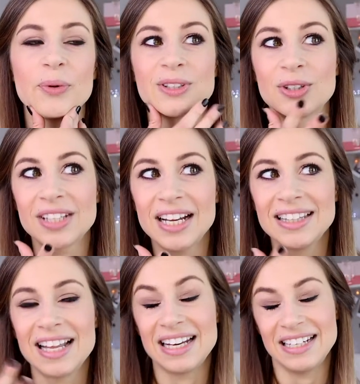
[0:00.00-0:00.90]
questo
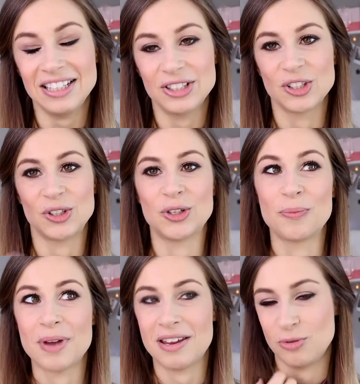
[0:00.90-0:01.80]
trend all'inizio
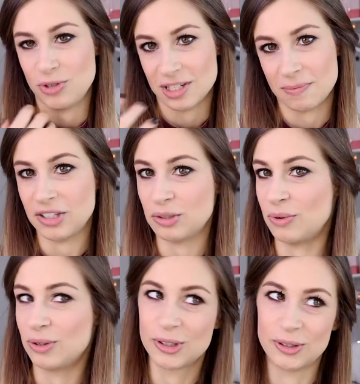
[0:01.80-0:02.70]
non mi ha entusiasmato
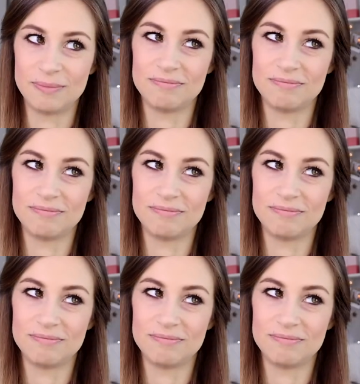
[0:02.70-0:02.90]
molto,